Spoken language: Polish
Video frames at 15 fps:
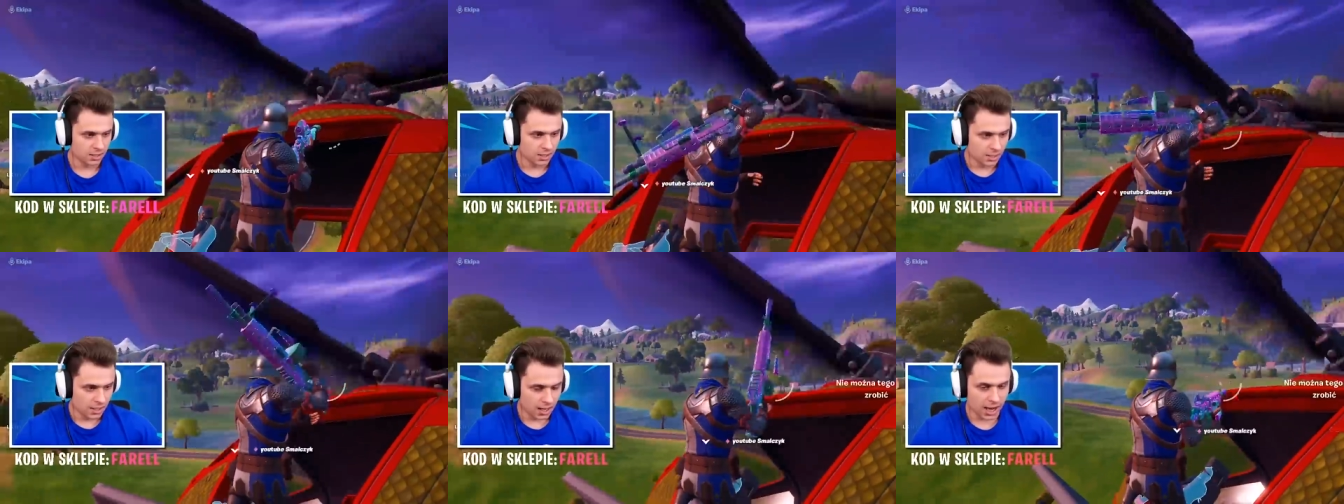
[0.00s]

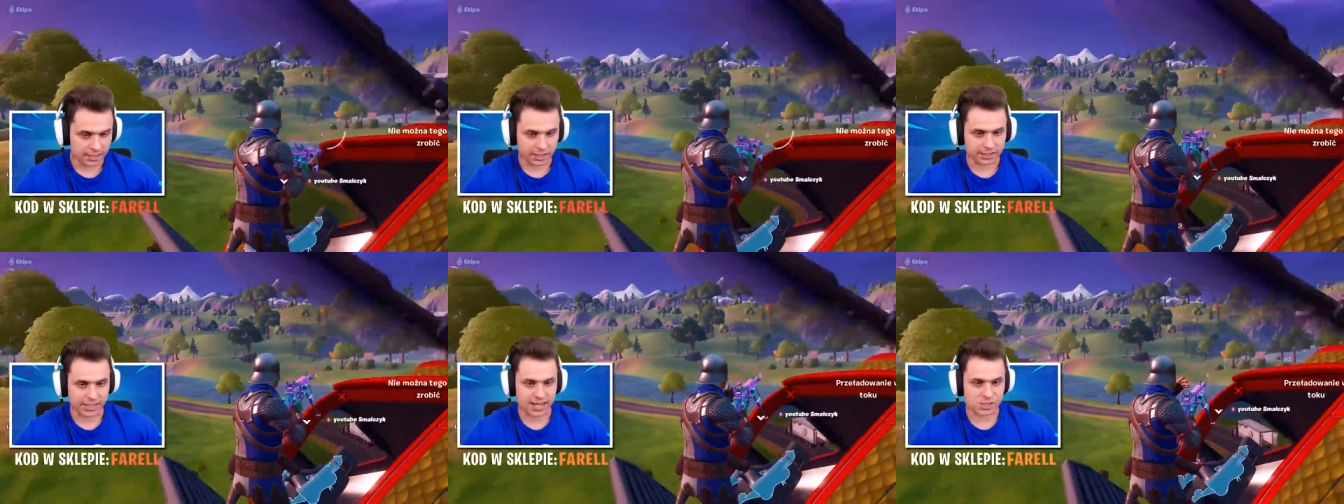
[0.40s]
O, to
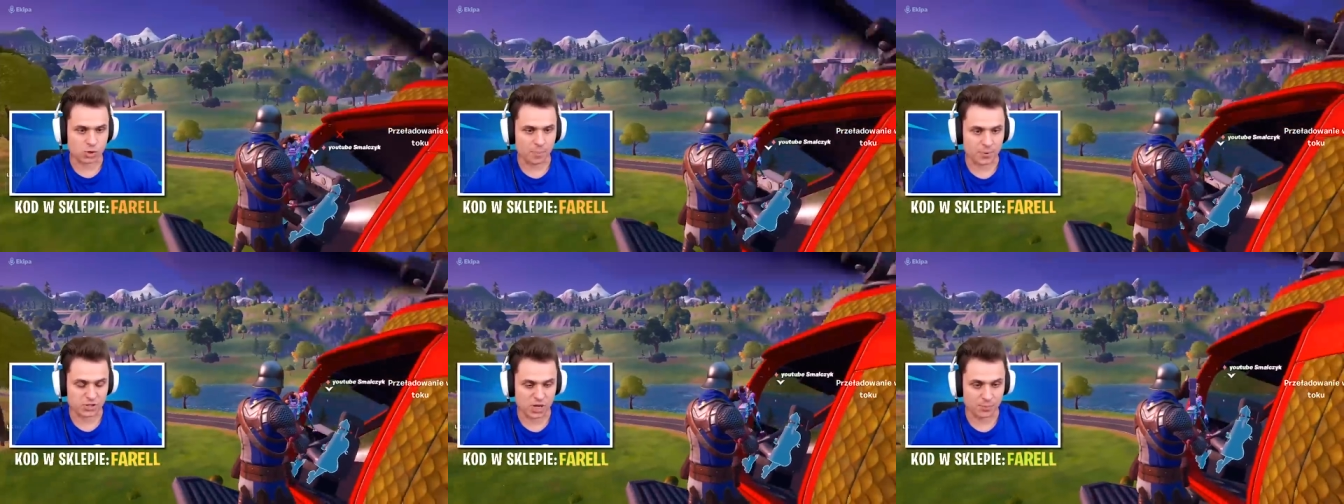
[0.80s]
teraz
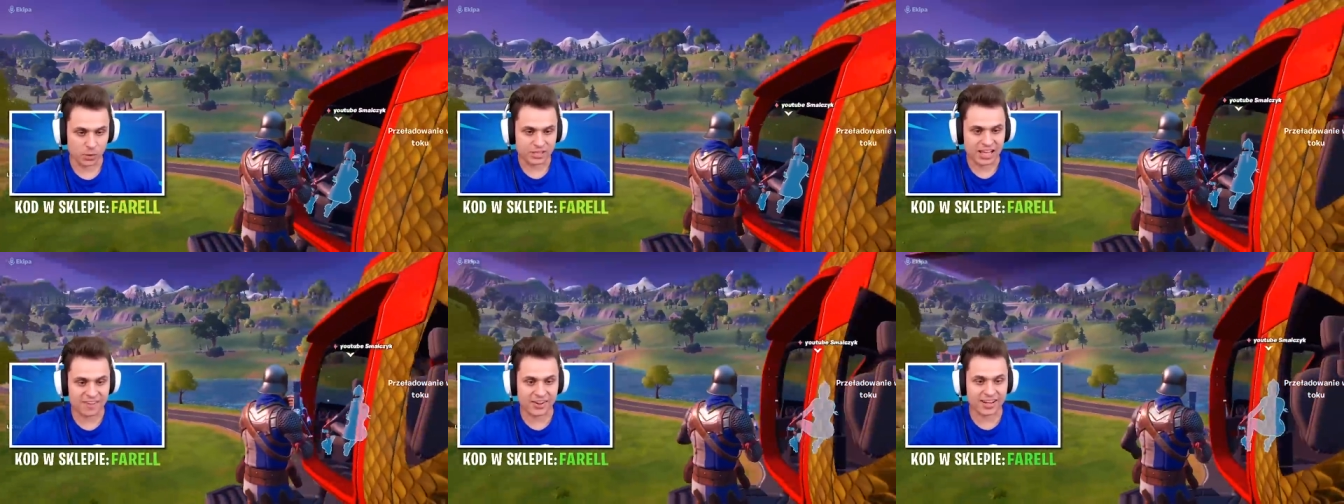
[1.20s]
chłopie się bój,
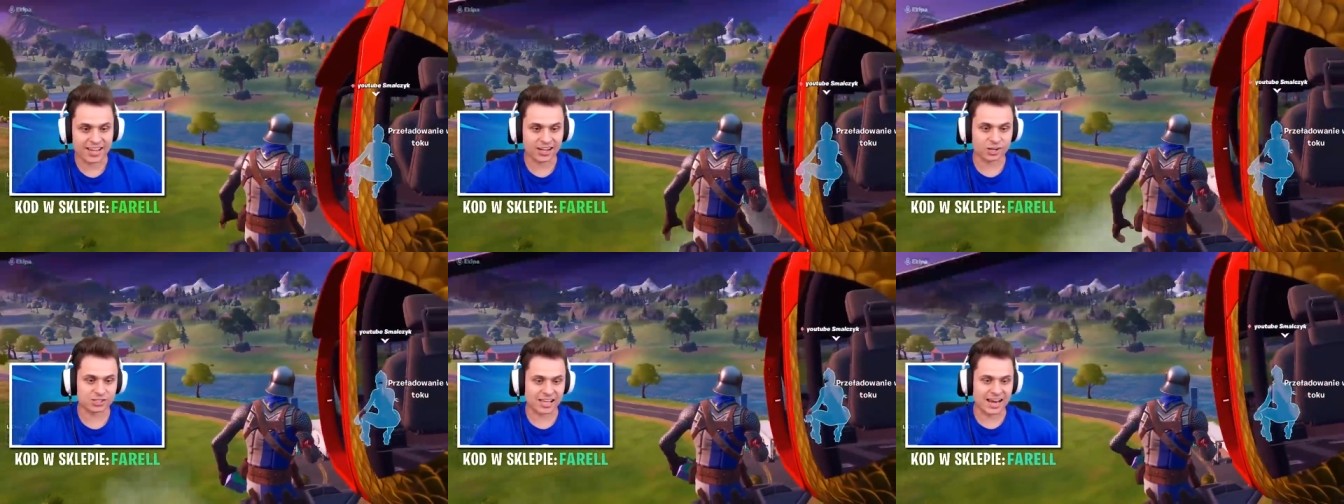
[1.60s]
dawaj, ja
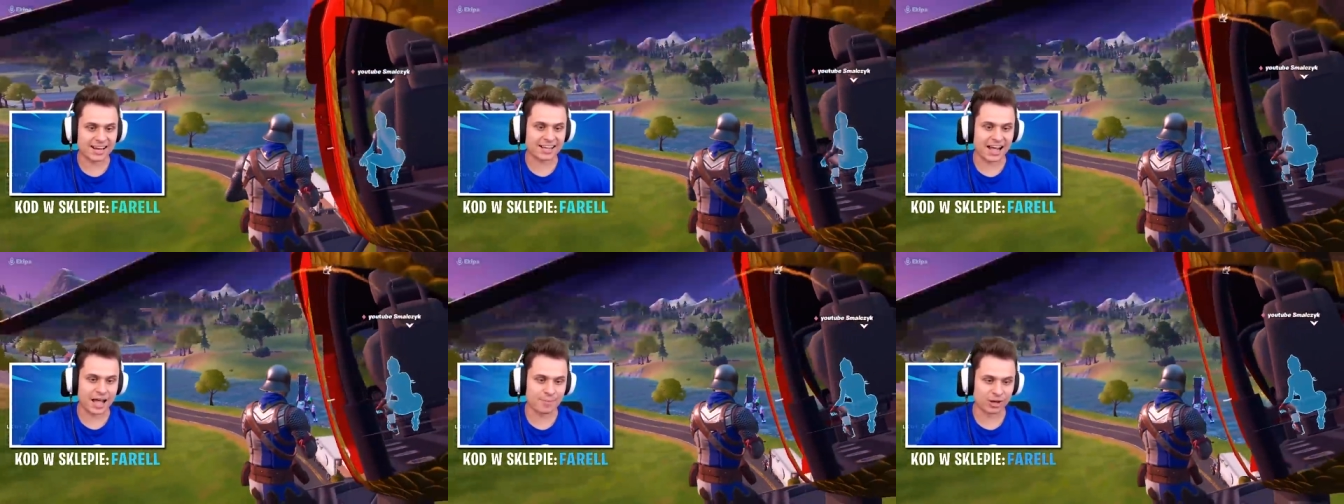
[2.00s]
go z
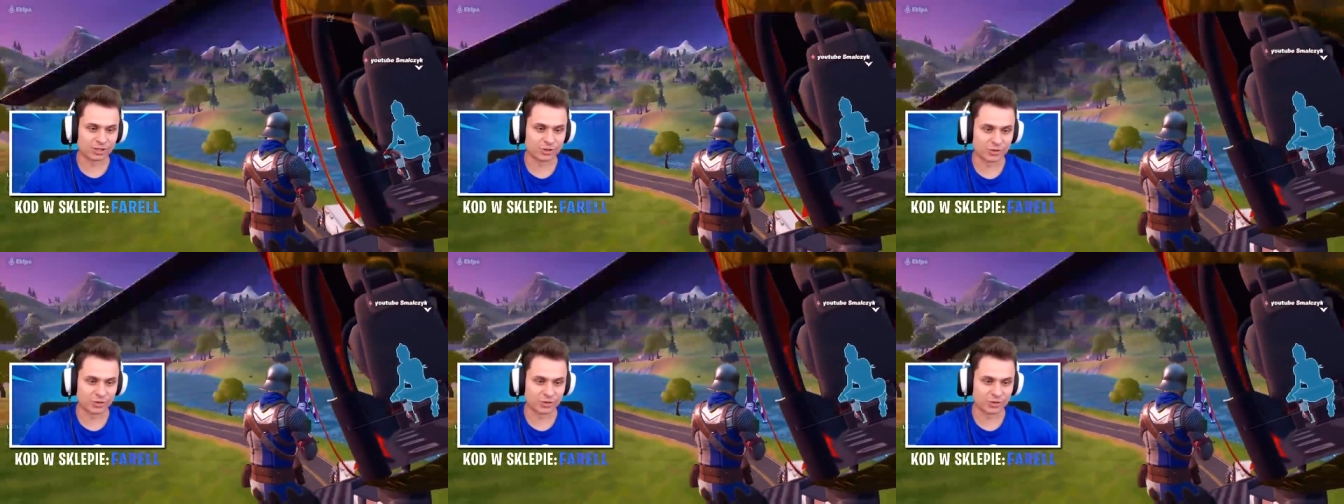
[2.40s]
LKM od góry,